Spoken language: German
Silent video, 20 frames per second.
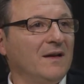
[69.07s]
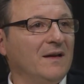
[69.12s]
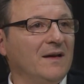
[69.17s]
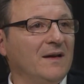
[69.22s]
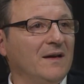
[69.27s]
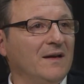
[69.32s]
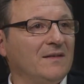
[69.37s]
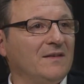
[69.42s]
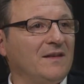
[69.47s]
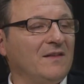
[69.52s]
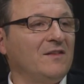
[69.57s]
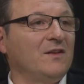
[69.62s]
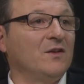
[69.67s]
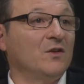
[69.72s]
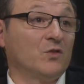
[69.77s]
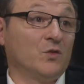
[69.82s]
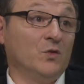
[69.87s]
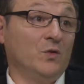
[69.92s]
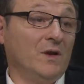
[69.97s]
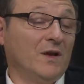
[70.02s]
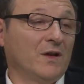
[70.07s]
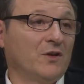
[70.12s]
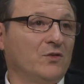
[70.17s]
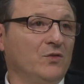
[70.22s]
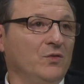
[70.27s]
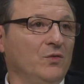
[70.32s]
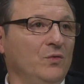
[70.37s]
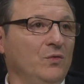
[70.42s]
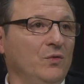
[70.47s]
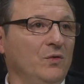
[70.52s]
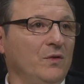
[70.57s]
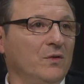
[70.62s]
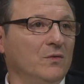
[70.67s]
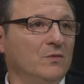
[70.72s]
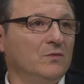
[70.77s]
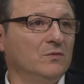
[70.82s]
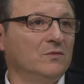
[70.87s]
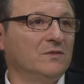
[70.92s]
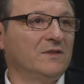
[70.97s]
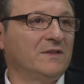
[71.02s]
Äh, die sind natürlich teuer
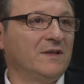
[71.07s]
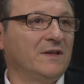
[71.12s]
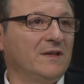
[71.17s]
und,